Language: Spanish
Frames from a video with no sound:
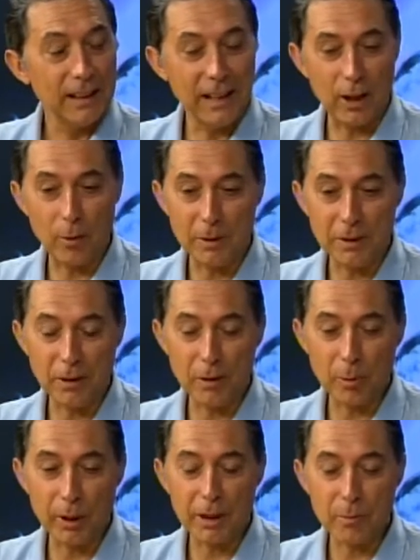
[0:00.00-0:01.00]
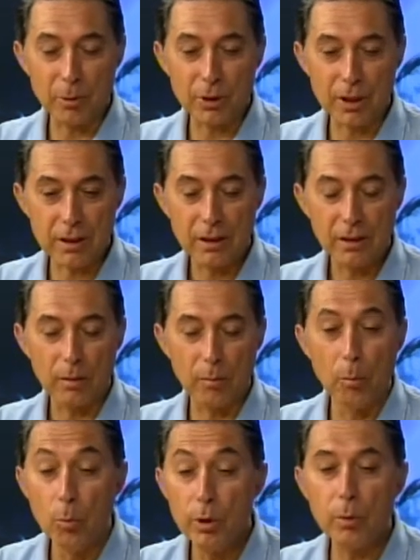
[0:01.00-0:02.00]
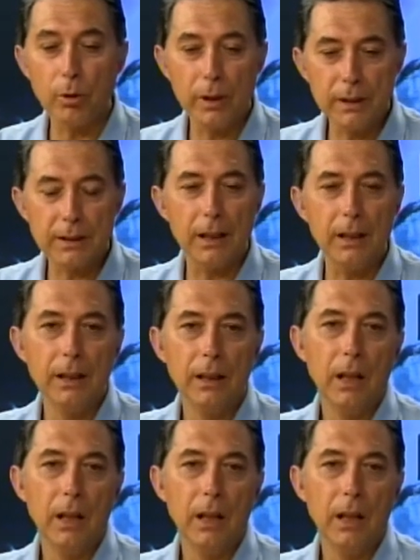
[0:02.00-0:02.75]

La competición por equipos es muy bonita